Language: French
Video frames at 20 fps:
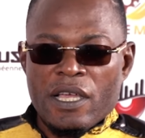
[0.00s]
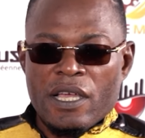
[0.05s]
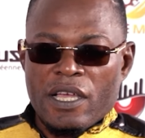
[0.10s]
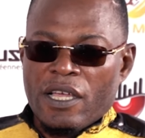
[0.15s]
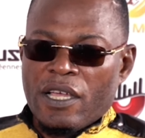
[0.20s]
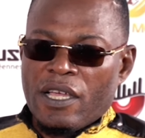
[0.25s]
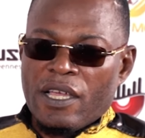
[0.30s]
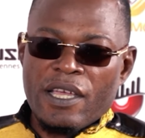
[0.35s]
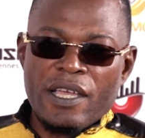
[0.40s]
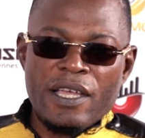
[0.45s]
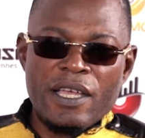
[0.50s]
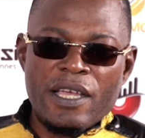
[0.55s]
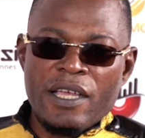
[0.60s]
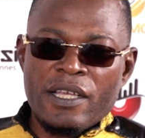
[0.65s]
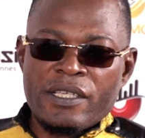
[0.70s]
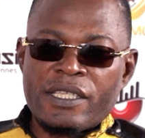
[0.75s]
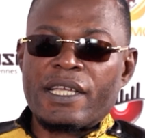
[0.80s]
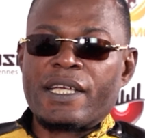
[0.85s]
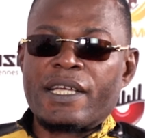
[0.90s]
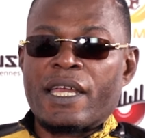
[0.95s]

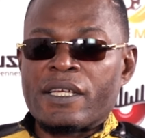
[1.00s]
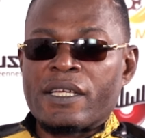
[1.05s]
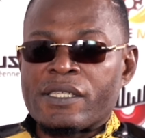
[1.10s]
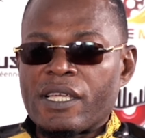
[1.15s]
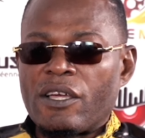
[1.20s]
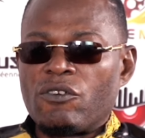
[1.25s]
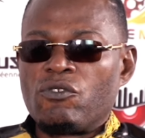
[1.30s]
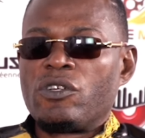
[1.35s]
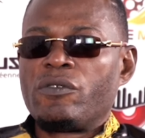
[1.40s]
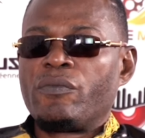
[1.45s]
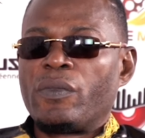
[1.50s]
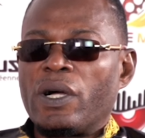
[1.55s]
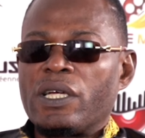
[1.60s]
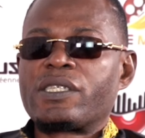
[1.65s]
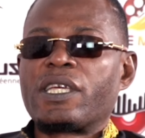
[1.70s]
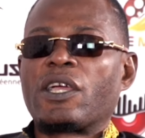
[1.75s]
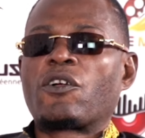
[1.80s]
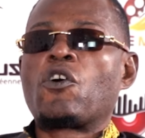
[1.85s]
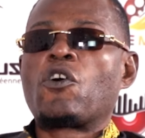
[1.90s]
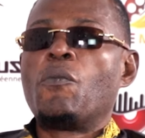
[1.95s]
C'est grâce à lui, moi
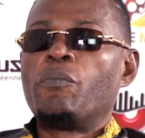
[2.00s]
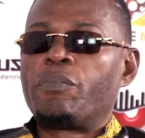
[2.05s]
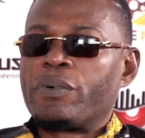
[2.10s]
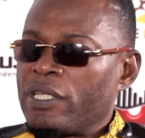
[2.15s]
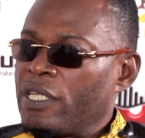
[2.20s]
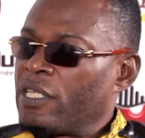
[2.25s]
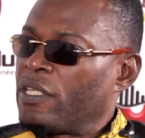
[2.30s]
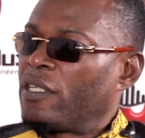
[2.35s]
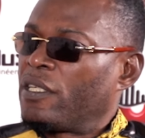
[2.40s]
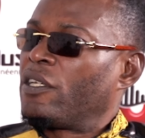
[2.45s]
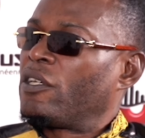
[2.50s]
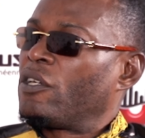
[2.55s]
j'ai compris.